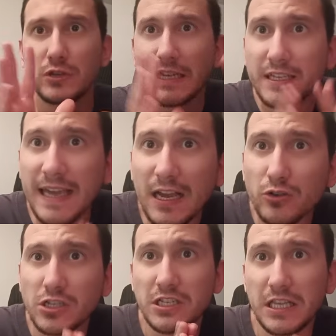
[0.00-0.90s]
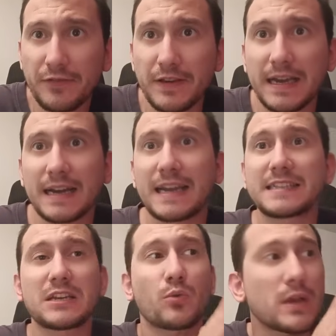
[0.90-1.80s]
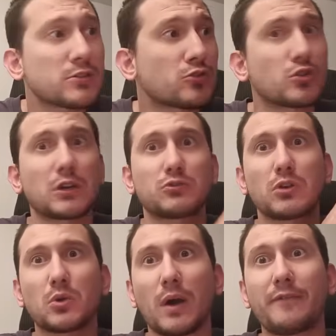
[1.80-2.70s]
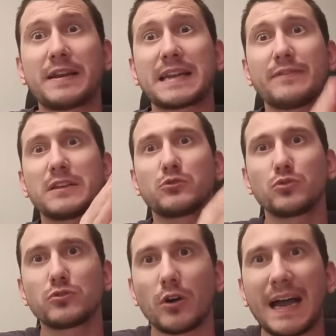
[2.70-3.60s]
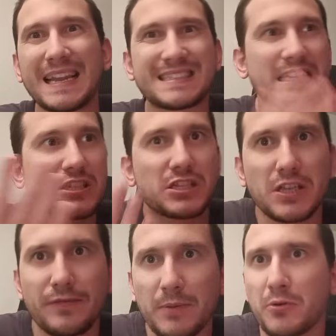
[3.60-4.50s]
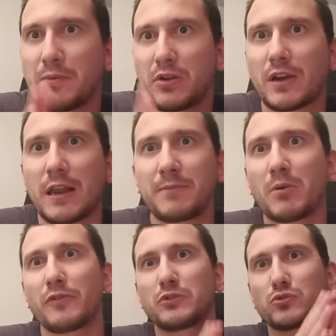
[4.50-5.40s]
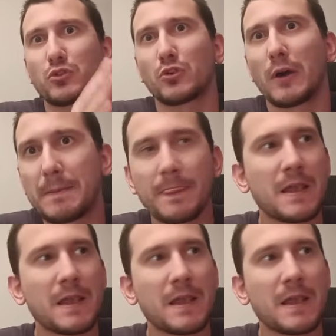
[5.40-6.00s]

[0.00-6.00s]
il che cosa significa? Che se questo giocatore qua verrà venduto alla stessa cifra più o meno che l'abbiamo venduto noi,